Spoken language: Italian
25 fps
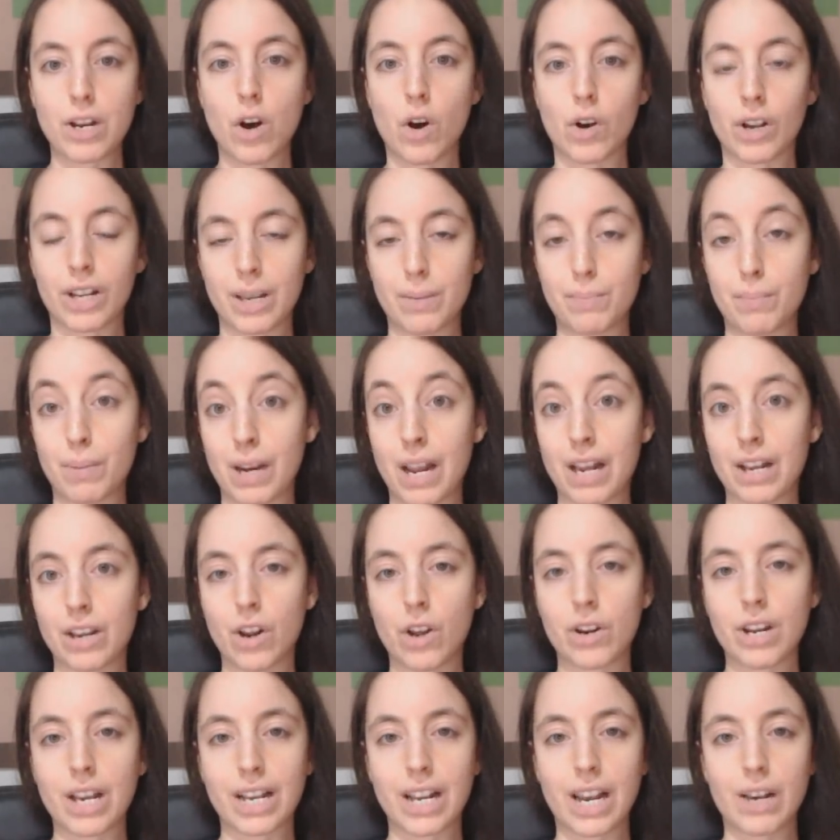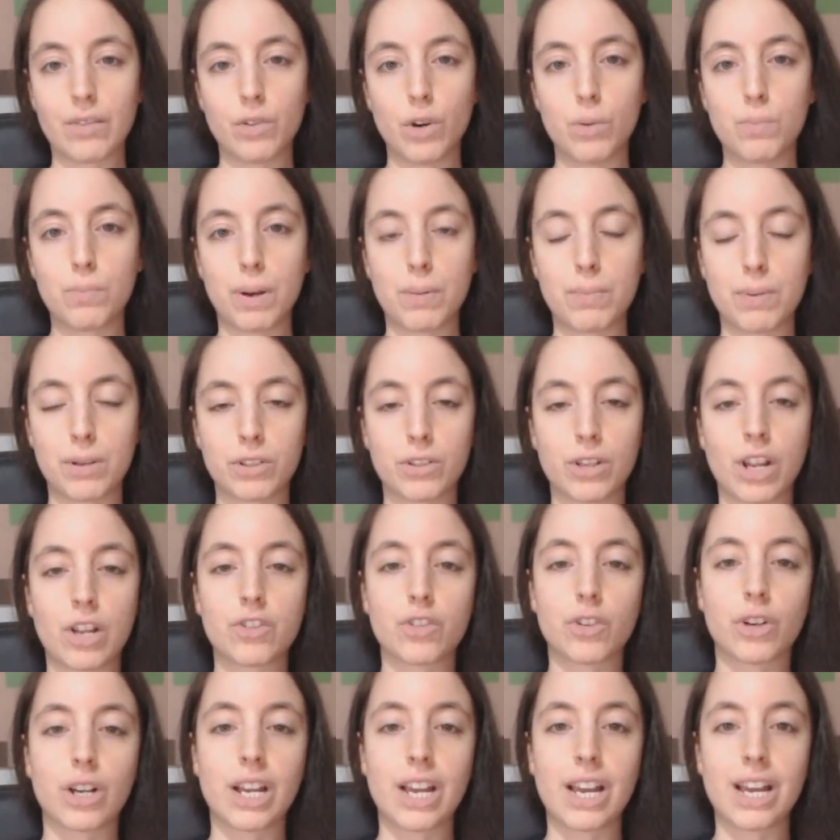no, che per la cronaca la volpe è il
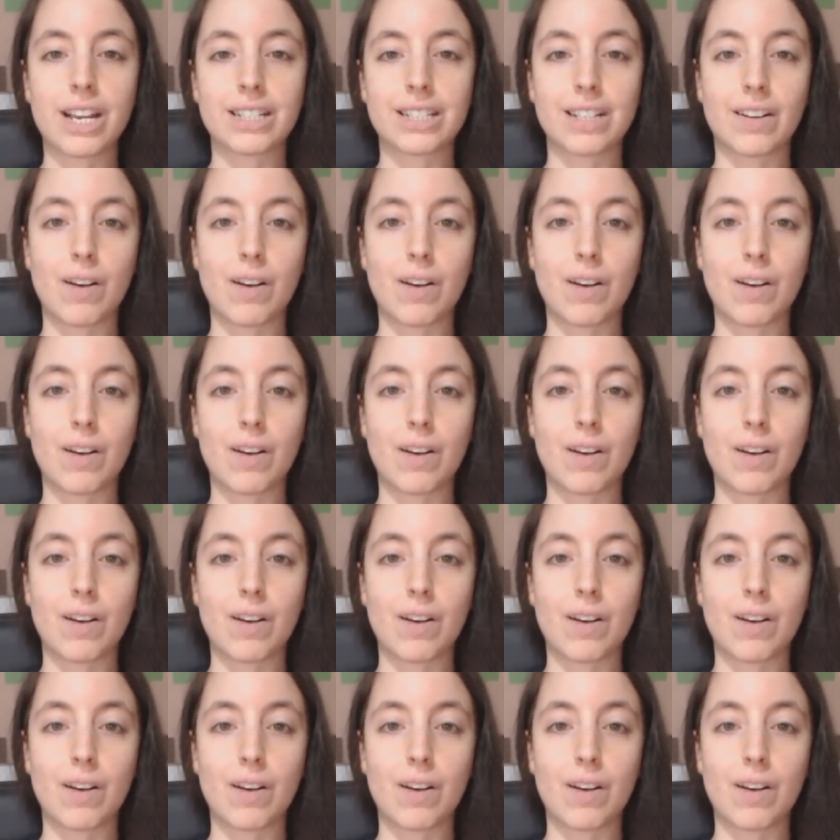personaggio che